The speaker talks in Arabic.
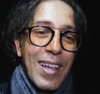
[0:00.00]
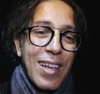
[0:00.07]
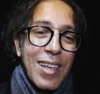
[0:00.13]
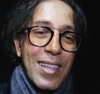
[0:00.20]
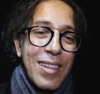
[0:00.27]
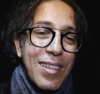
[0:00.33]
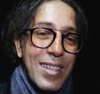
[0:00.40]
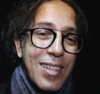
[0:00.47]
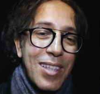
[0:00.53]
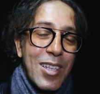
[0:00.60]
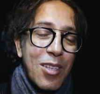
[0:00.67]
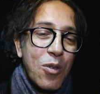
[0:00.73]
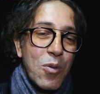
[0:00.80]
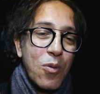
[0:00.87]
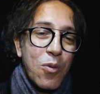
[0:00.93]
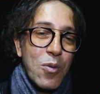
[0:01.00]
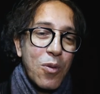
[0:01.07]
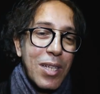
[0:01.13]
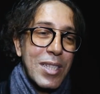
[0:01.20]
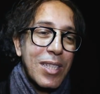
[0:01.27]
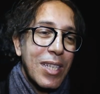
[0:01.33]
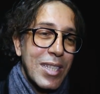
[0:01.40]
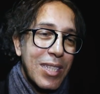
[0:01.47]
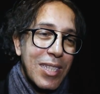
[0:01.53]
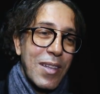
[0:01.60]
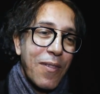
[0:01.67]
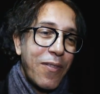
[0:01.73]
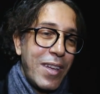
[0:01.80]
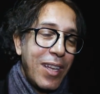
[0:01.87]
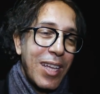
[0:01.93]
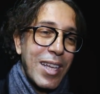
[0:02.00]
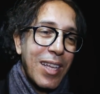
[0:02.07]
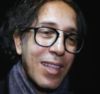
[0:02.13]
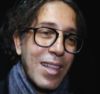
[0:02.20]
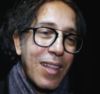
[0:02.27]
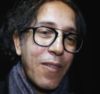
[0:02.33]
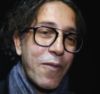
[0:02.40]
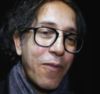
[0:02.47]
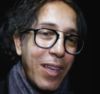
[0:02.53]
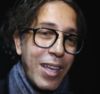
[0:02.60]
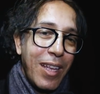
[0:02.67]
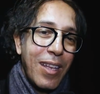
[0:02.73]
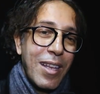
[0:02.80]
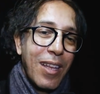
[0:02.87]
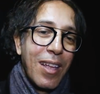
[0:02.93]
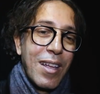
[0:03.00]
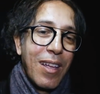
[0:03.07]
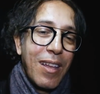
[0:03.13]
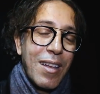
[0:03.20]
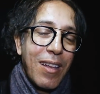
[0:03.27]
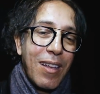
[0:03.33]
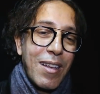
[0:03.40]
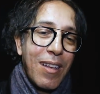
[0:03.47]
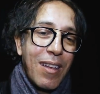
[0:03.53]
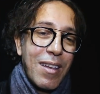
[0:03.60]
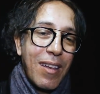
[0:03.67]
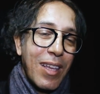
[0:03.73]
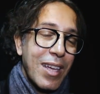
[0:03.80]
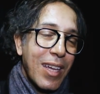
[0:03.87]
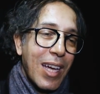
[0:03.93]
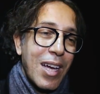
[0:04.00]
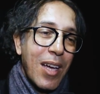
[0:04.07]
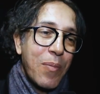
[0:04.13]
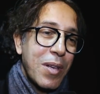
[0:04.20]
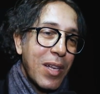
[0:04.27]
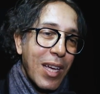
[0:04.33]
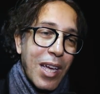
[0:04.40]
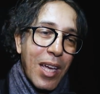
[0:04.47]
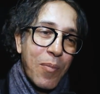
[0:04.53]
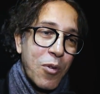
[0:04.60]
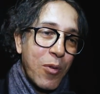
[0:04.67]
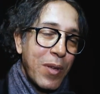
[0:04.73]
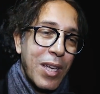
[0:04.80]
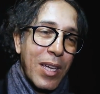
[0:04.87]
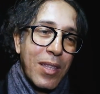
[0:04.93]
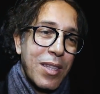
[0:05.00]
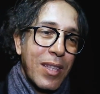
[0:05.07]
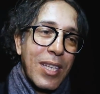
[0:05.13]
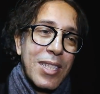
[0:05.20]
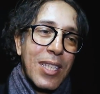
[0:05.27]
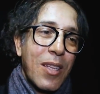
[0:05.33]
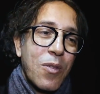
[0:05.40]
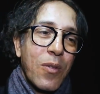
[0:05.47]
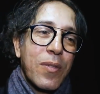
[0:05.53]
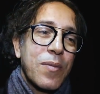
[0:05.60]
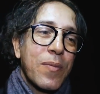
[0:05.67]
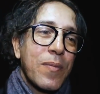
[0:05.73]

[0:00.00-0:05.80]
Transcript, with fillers: كندد وكنتاسف على هذا الفعل الارهابي اللي قاموا به هاد الناس هادو